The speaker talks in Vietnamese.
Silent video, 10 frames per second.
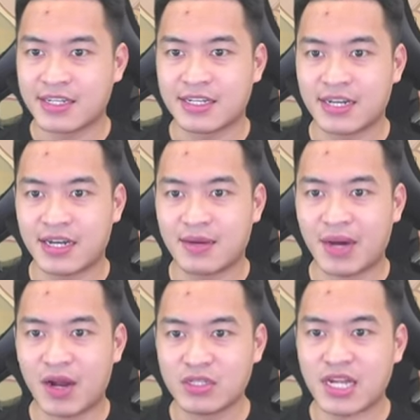à,
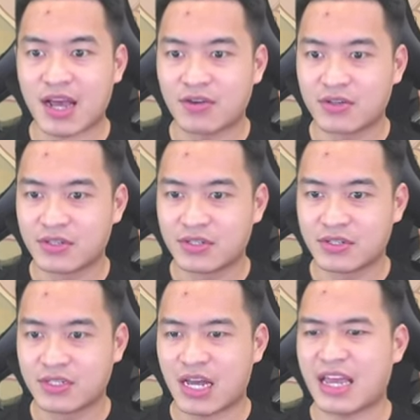mở luôn xem nào
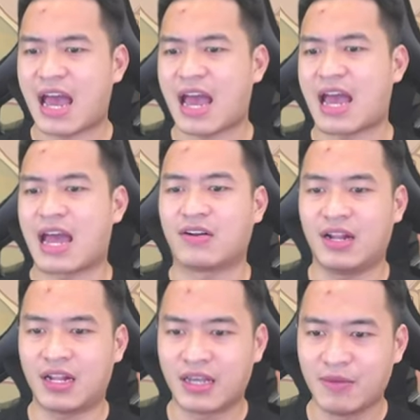hay à đó
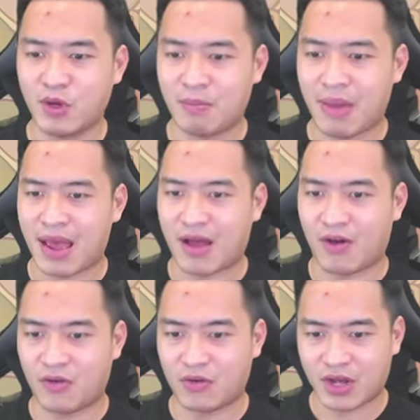là kim nguyên
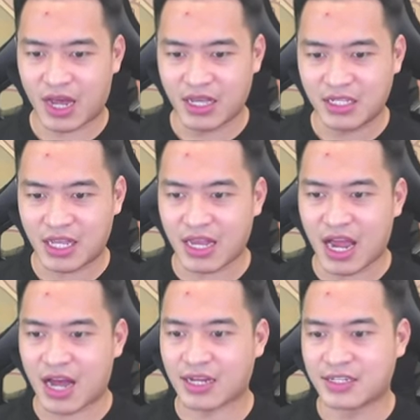bảo cày thế
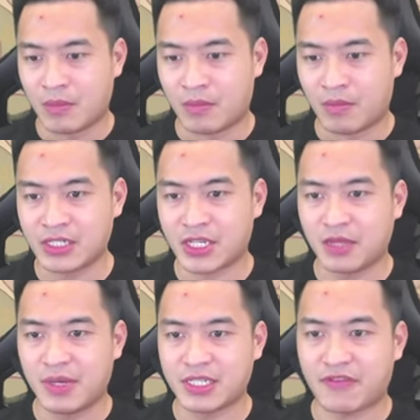nhở bây giờ thì
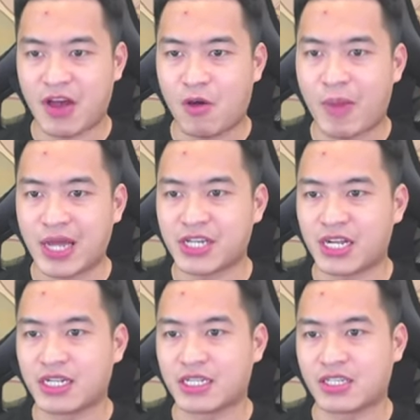mình sẽ vào bày trận
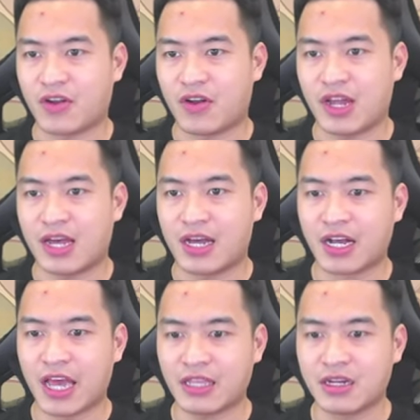sau đó là
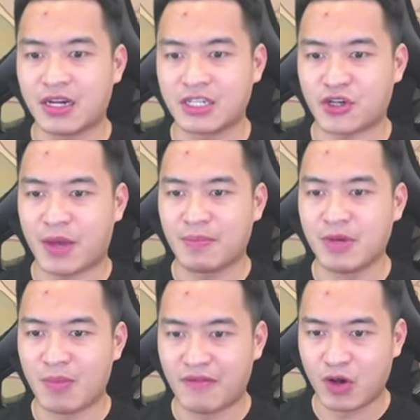kế thừa cho em
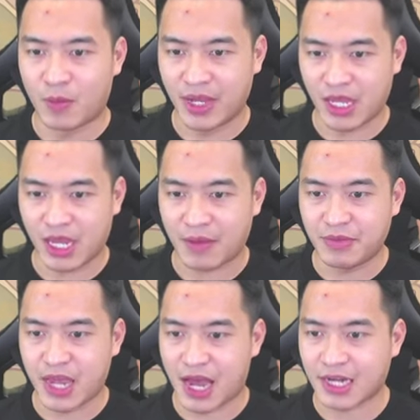ngưu ma vương của mình anh em
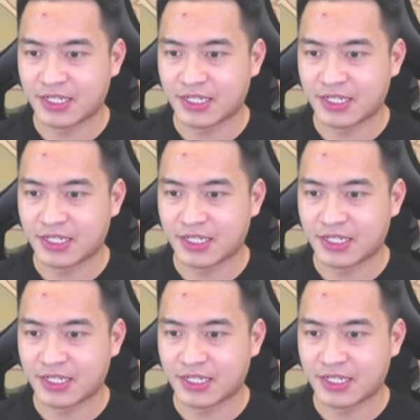nha